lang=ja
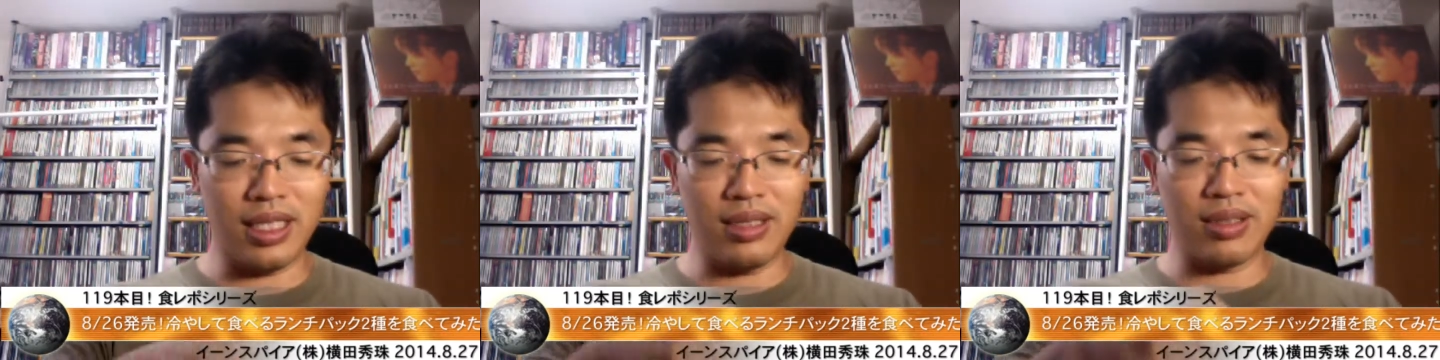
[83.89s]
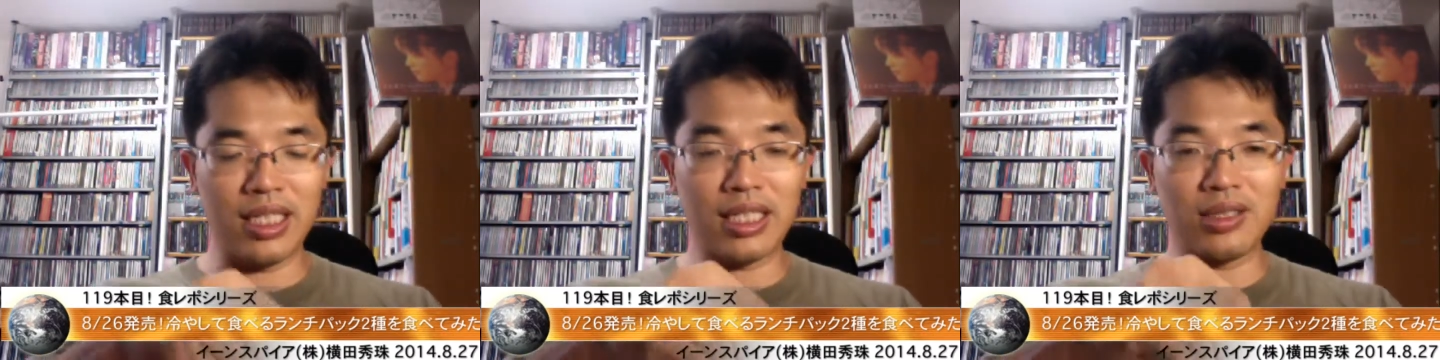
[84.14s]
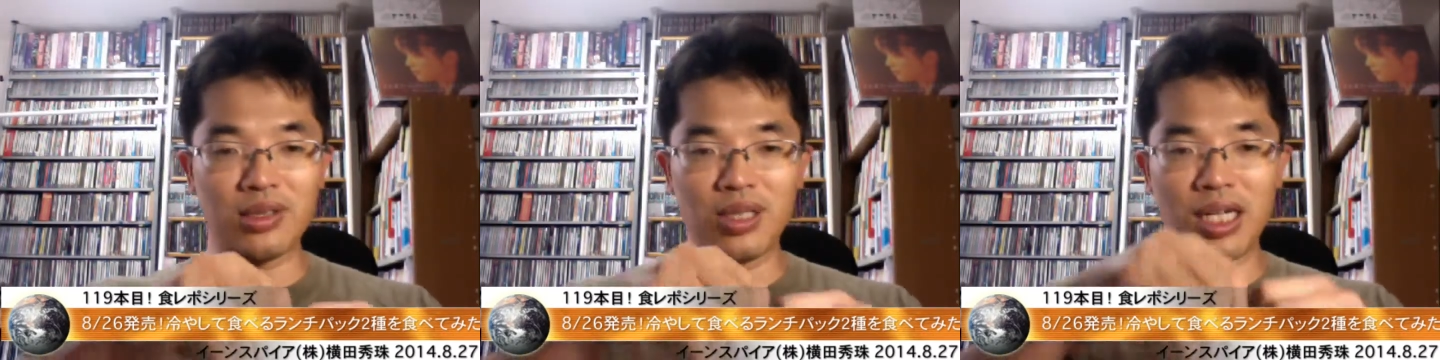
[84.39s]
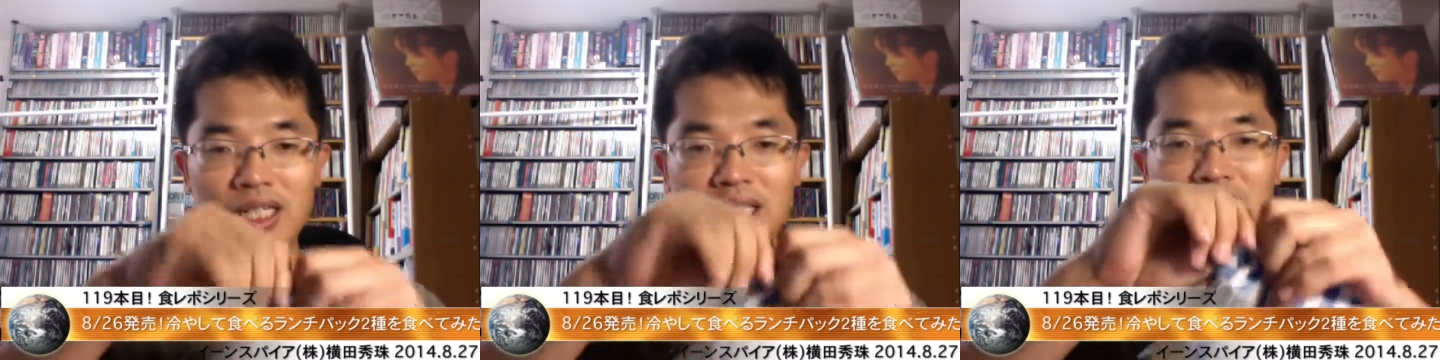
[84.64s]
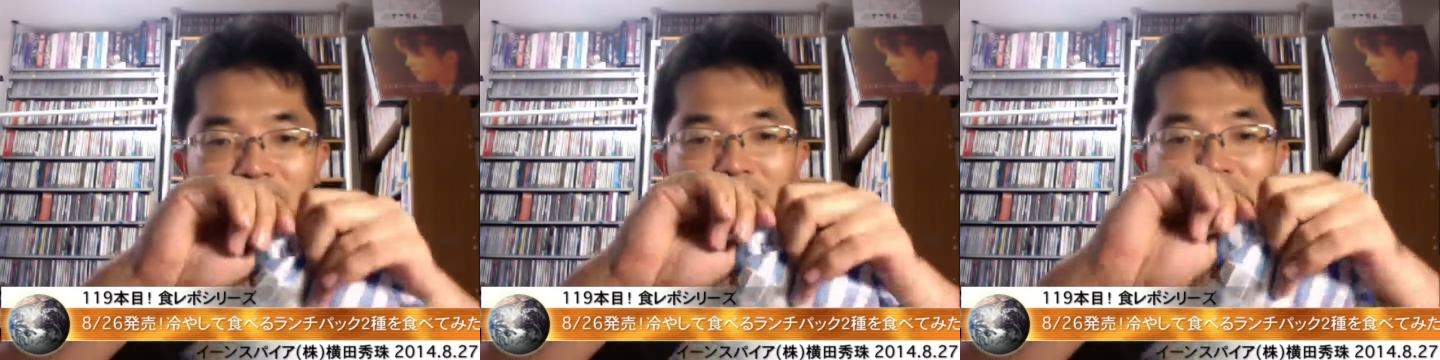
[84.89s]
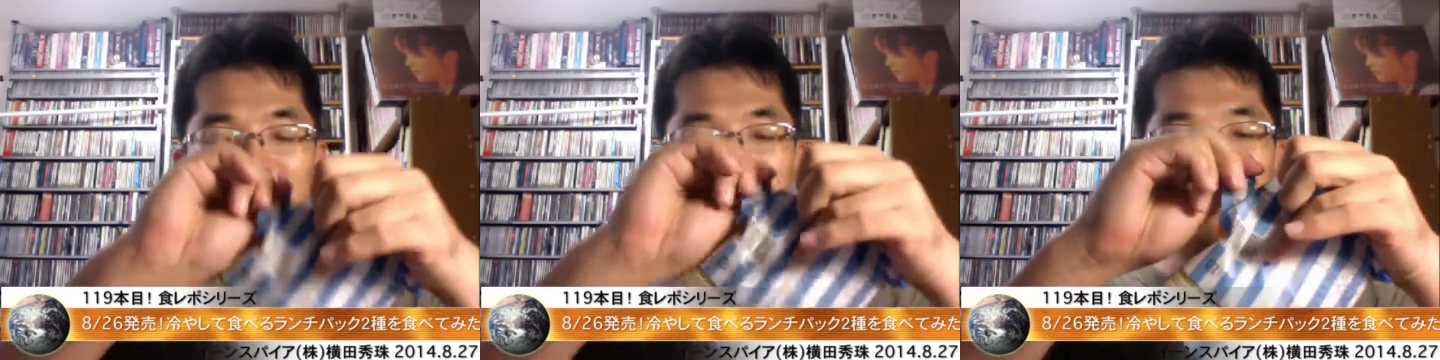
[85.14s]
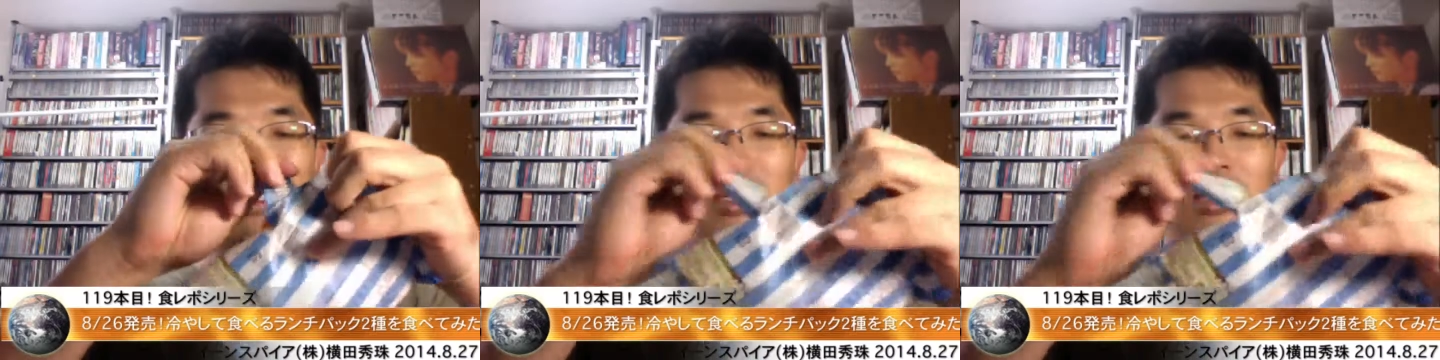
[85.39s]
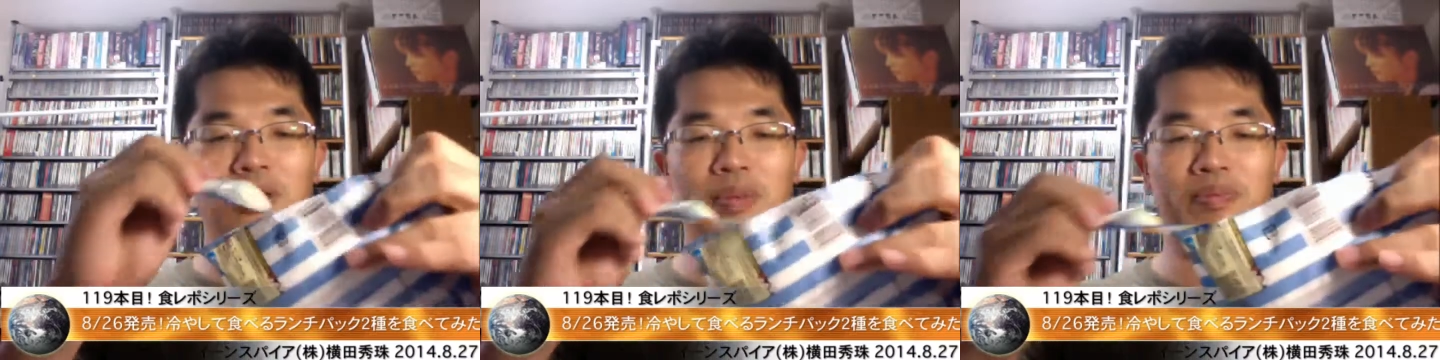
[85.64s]
えでは早速開けていきたいと思います
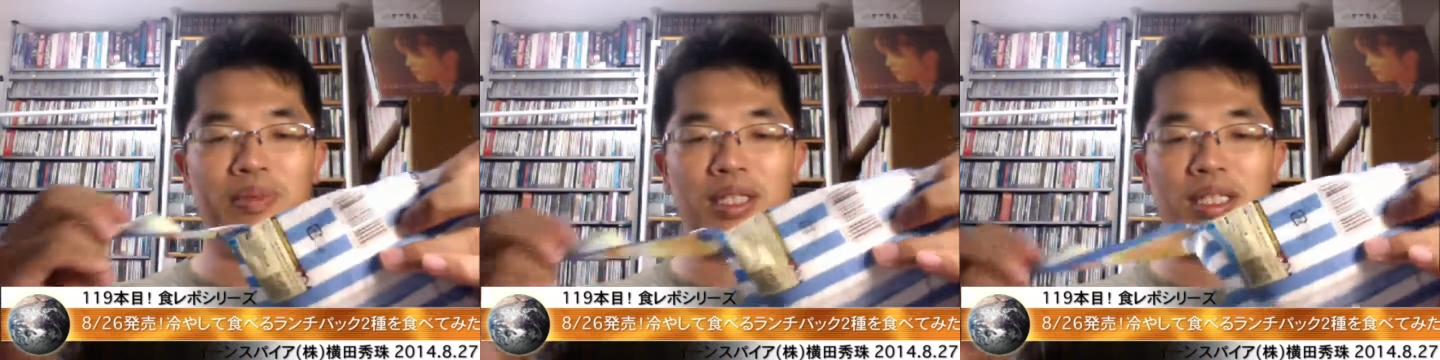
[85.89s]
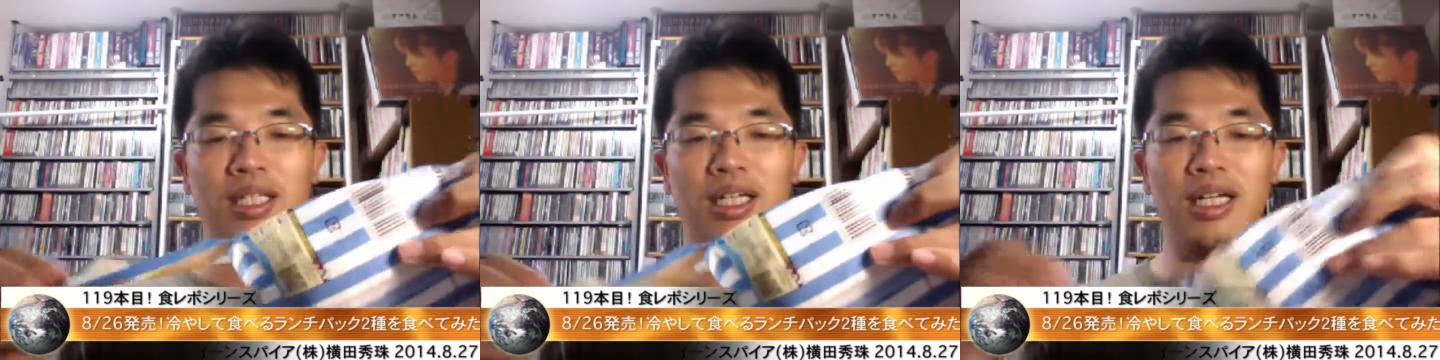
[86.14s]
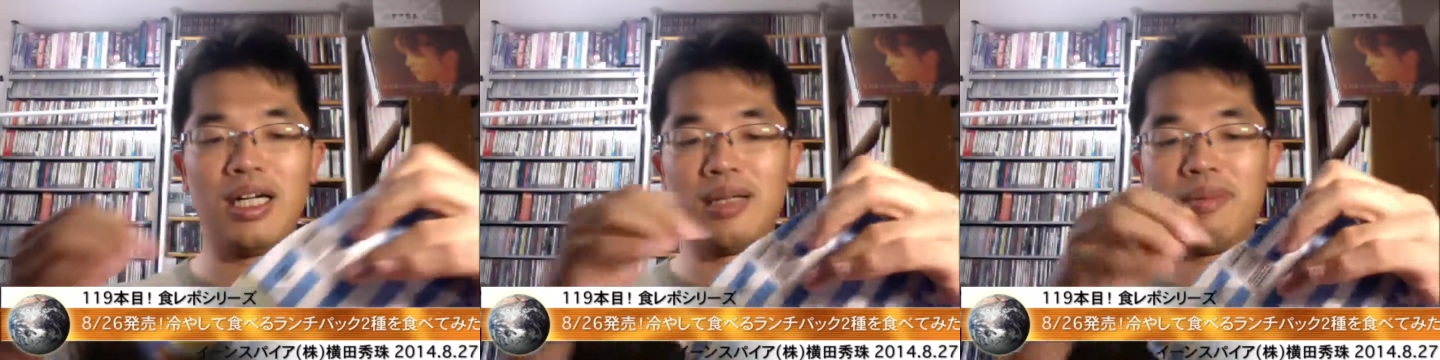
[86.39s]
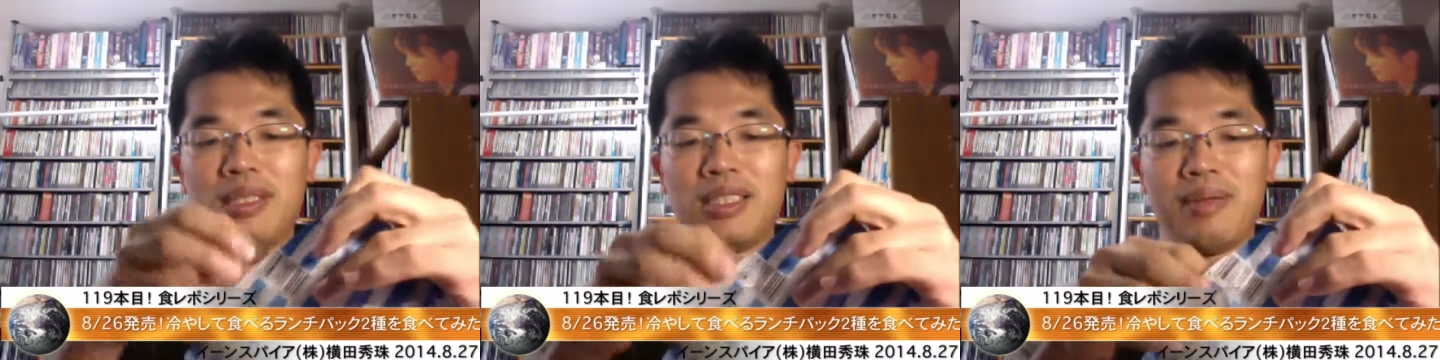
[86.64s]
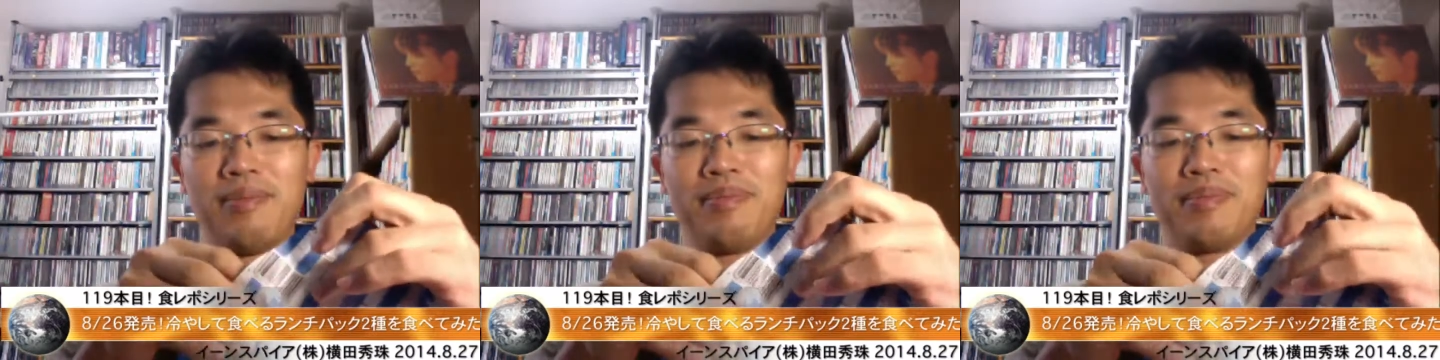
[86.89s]
けど、え開けました。